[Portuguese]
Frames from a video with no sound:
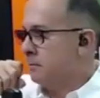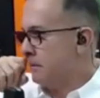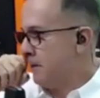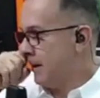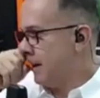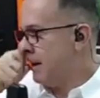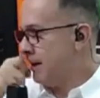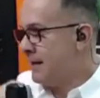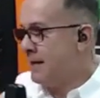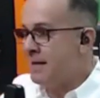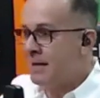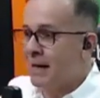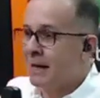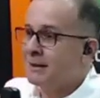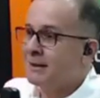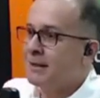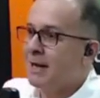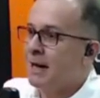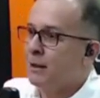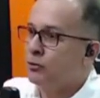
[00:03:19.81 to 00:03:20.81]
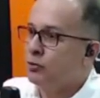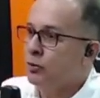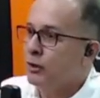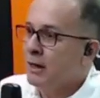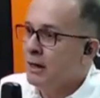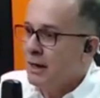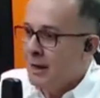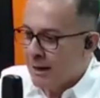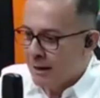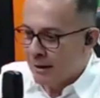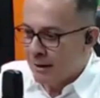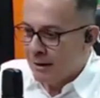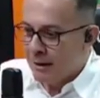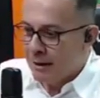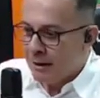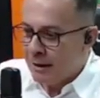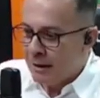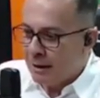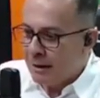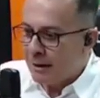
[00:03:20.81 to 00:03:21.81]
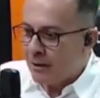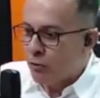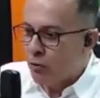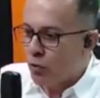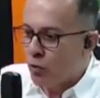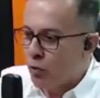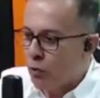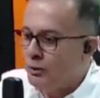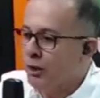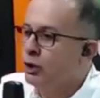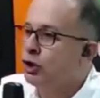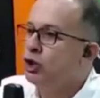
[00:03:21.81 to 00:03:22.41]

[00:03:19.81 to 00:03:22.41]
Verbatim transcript: Né? engraçado. Ah, quando a